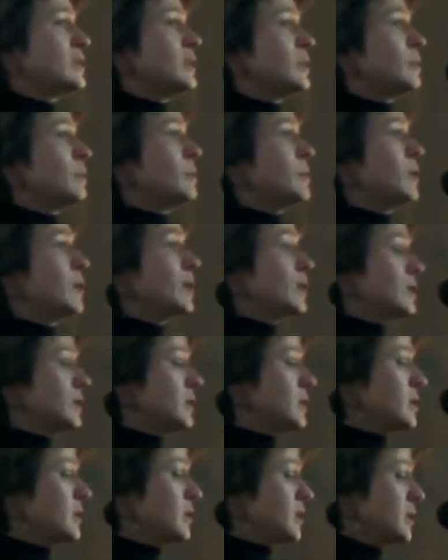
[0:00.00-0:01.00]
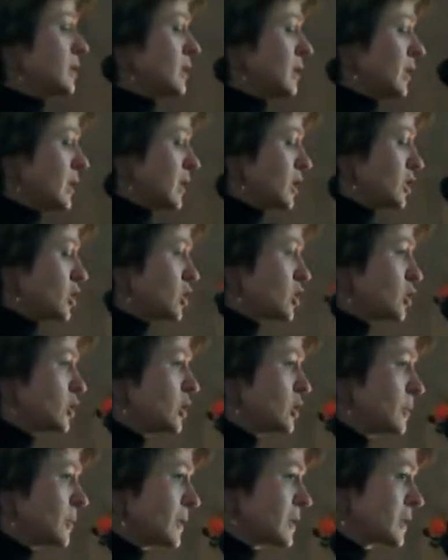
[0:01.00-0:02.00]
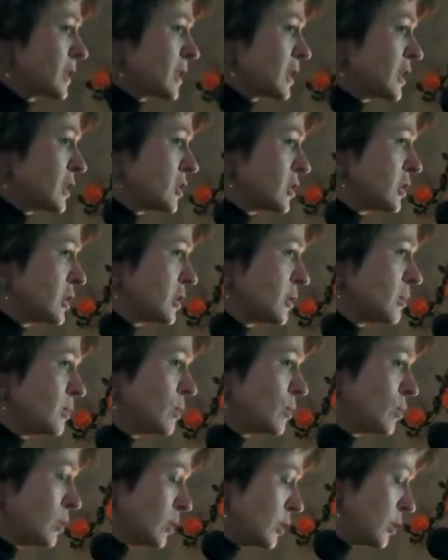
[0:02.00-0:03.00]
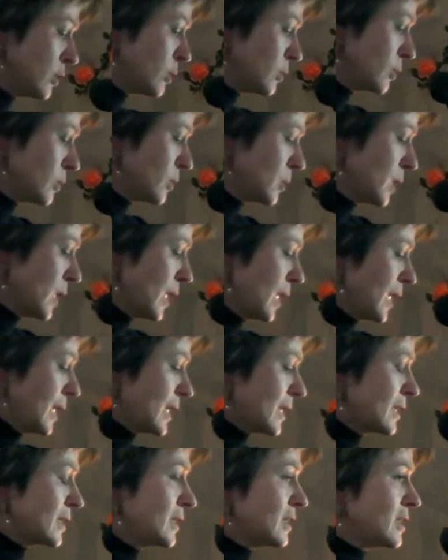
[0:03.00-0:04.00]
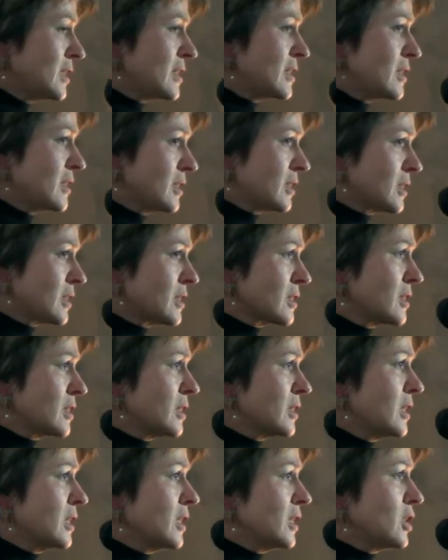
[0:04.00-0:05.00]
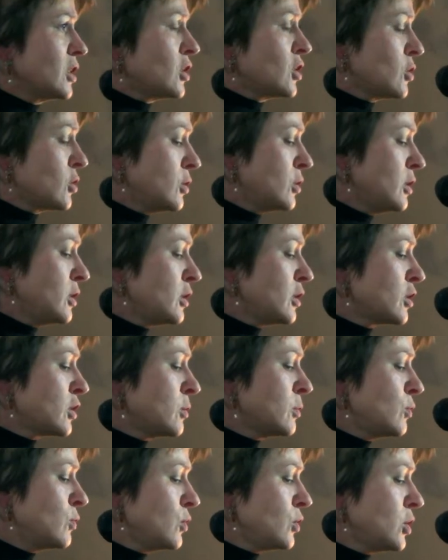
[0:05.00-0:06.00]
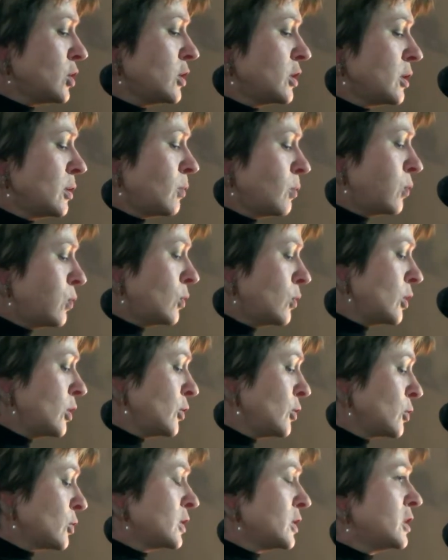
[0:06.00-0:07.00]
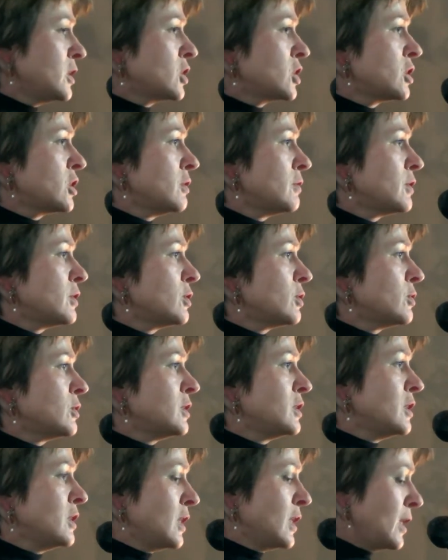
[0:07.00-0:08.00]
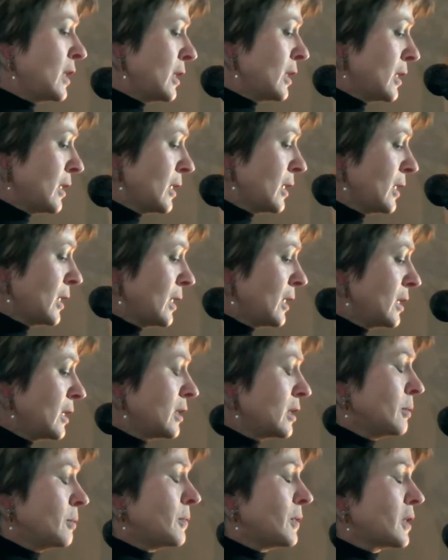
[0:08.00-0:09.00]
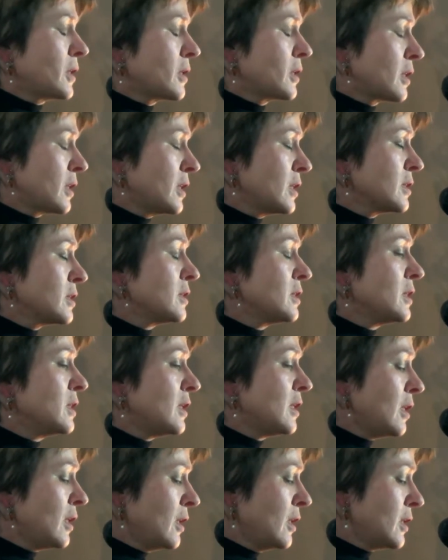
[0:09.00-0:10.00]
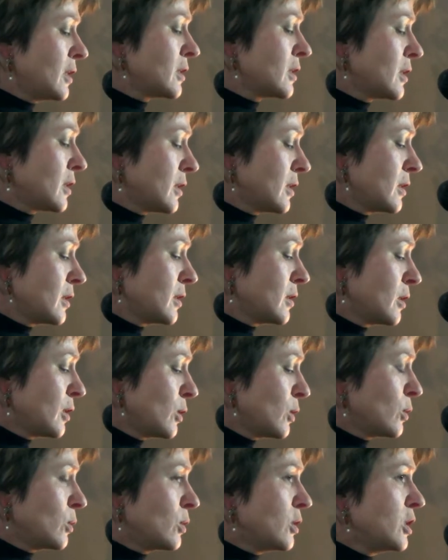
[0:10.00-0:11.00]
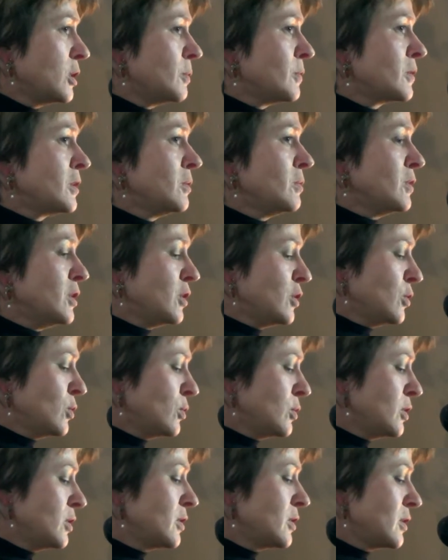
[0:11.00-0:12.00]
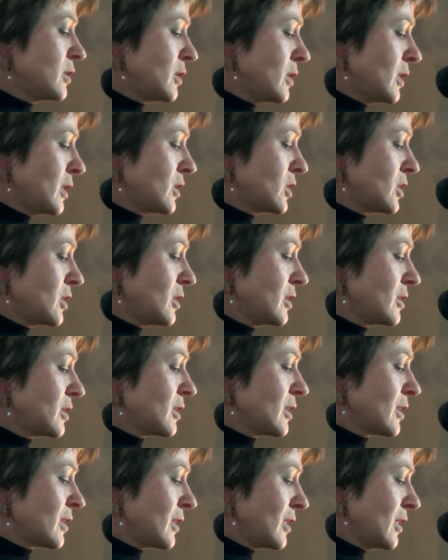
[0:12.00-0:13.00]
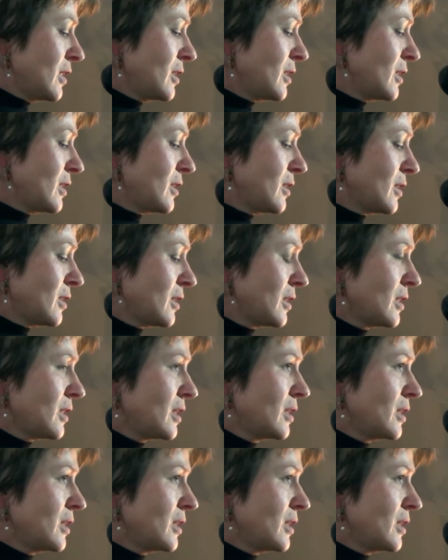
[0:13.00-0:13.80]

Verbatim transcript: Где платья еще не потрачены молью, Где сердце еще не измучено болью, Где живы друзья и прекрасное лето Улыбками юности нашей согрето,